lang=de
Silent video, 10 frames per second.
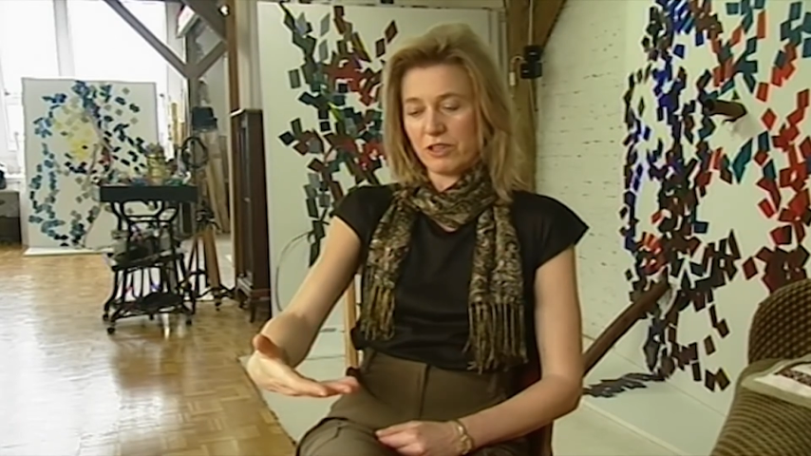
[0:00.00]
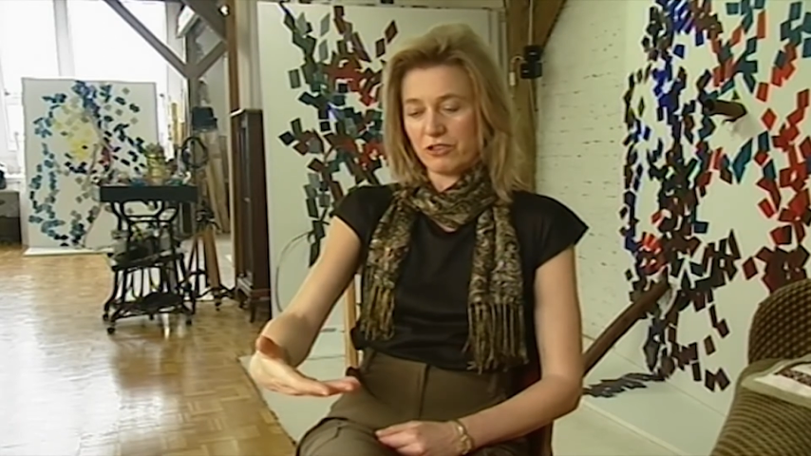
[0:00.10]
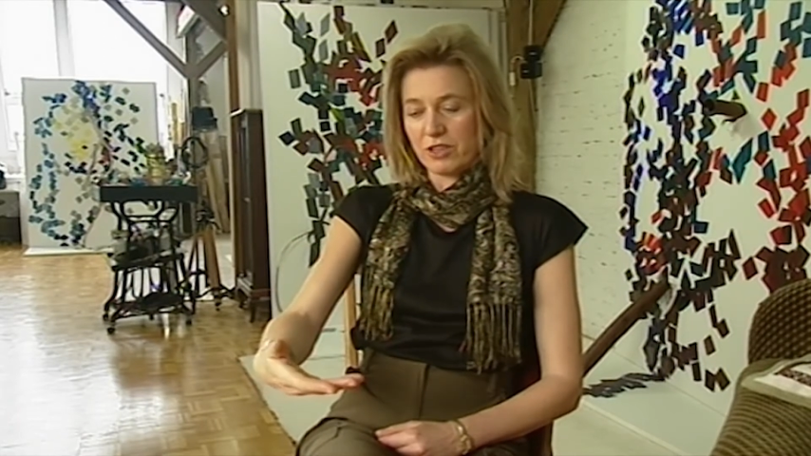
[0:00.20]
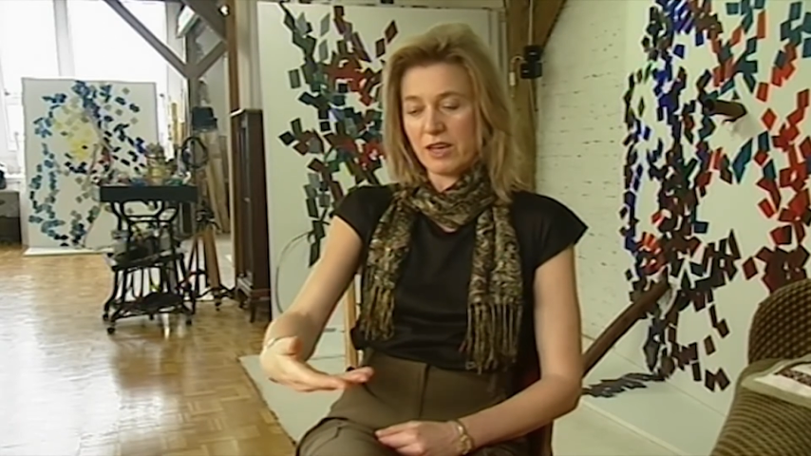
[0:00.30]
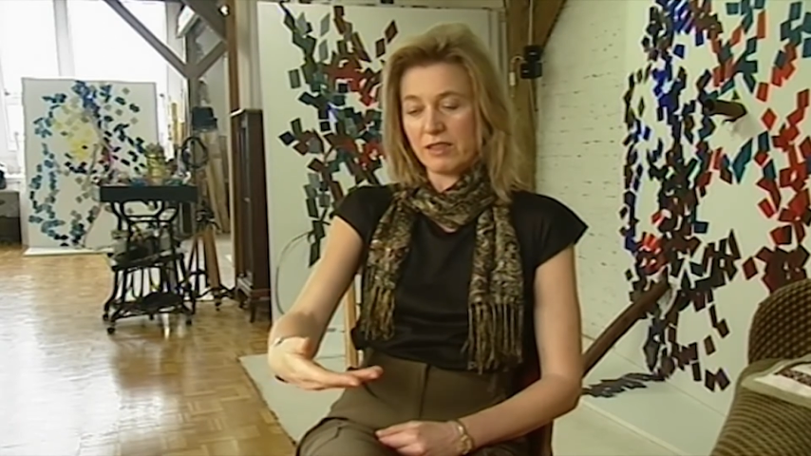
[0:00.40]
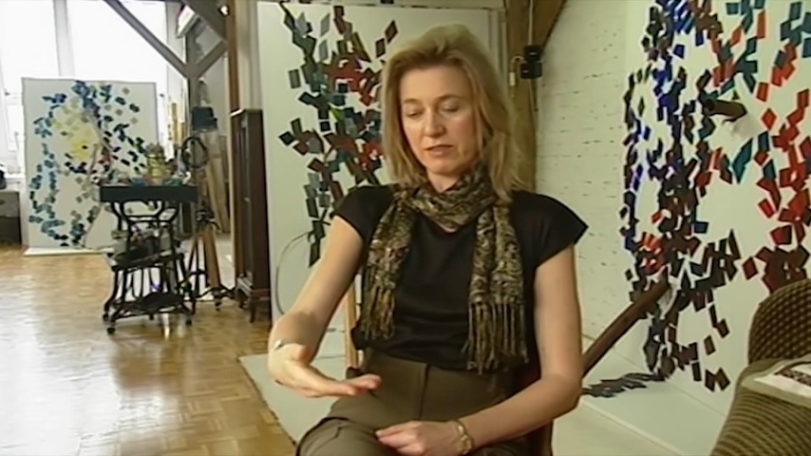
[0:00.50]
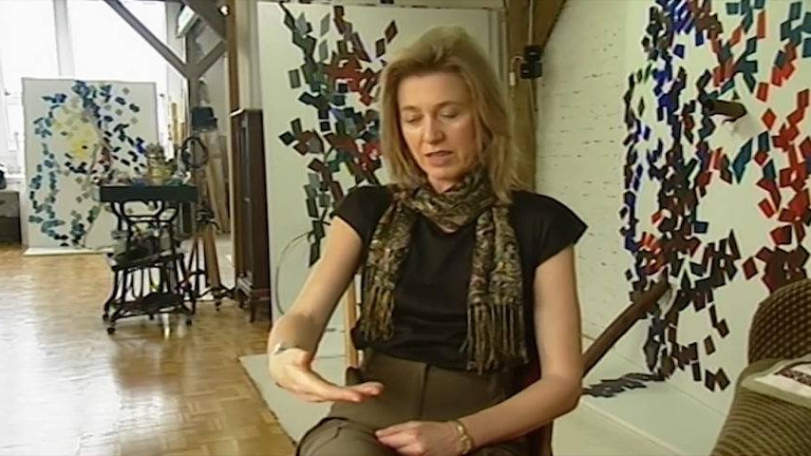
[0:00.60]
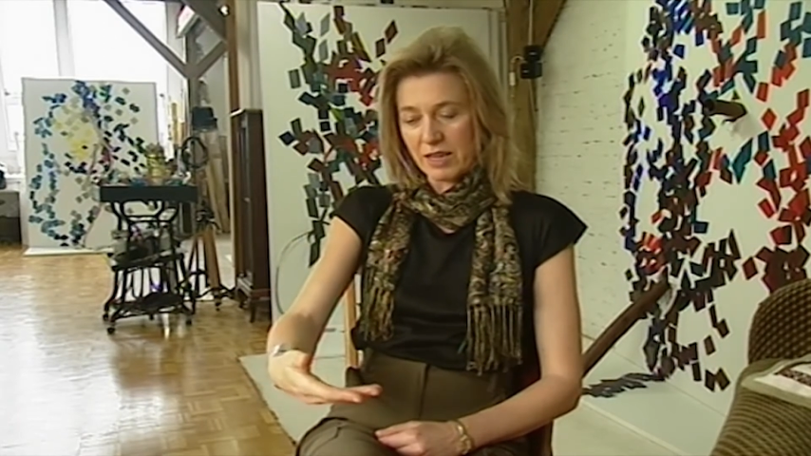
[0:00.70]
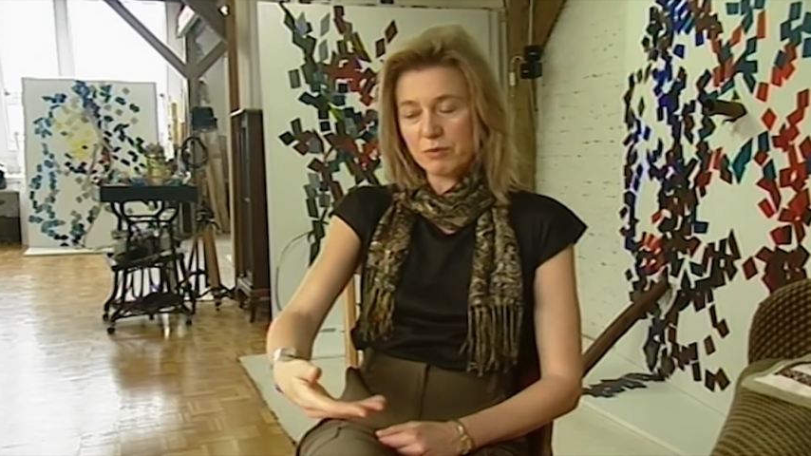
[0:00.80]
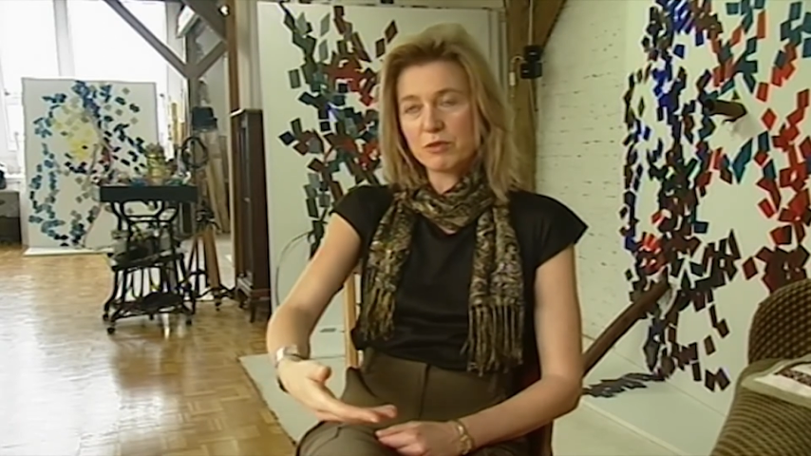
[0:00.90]
der Stein
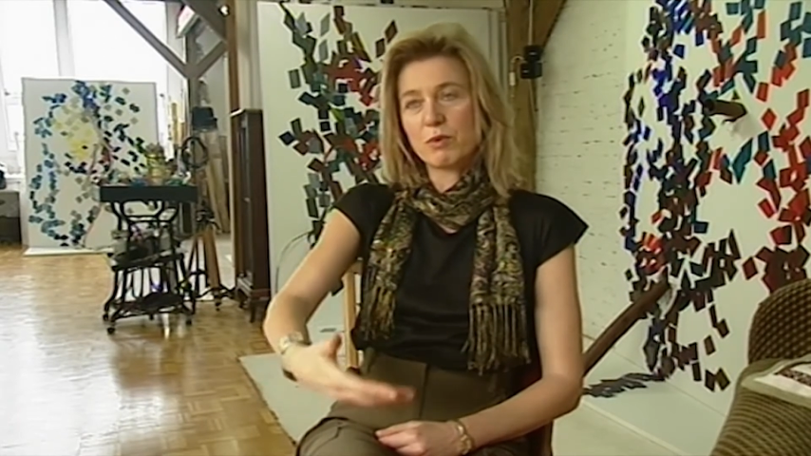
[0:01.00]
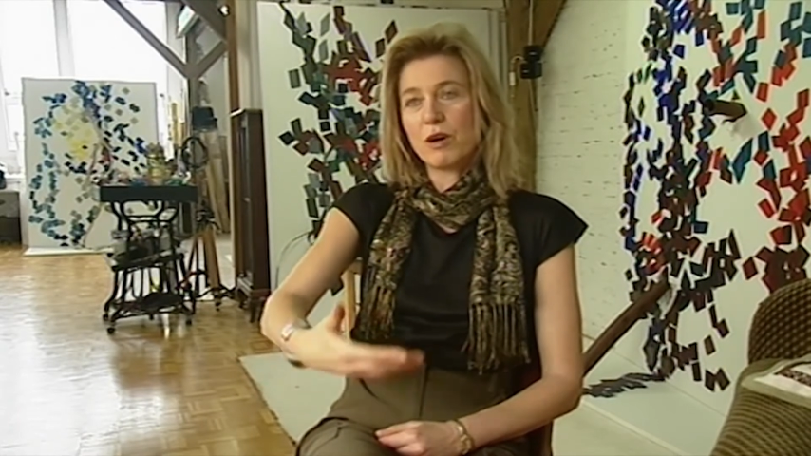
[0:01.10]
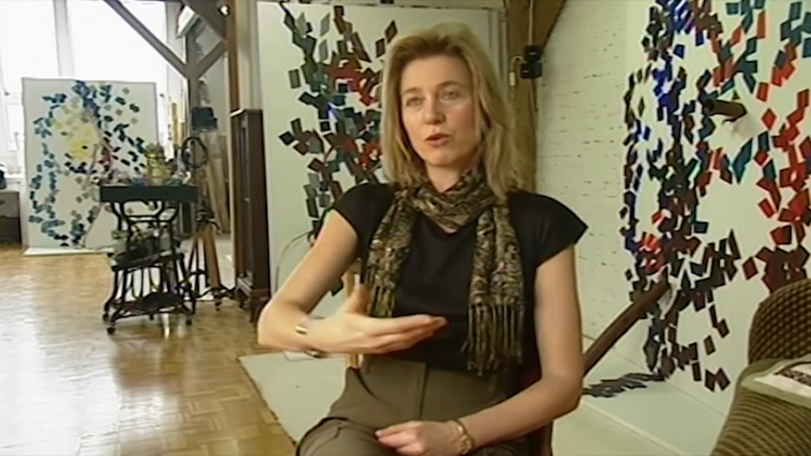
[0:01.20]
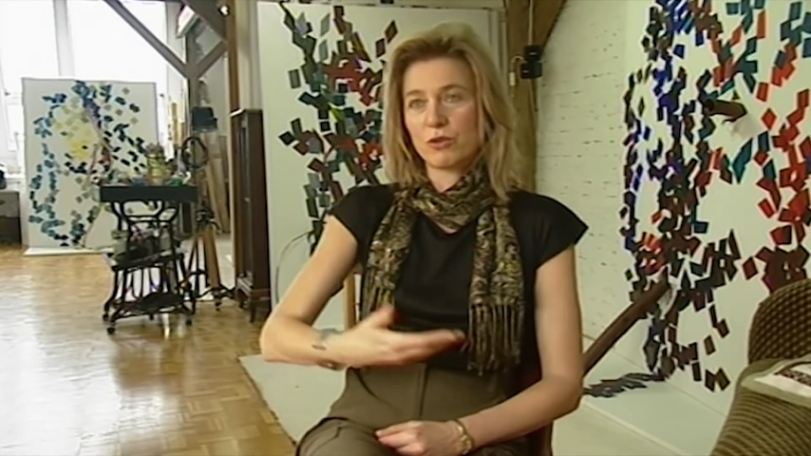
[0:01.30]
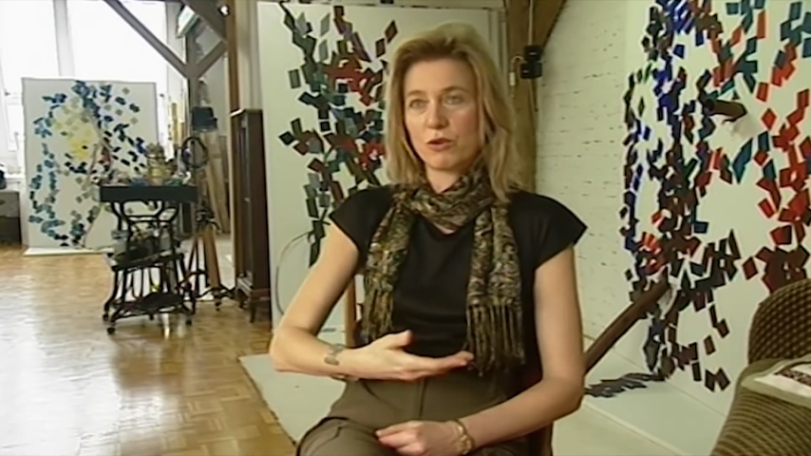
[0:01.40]
selbst braucht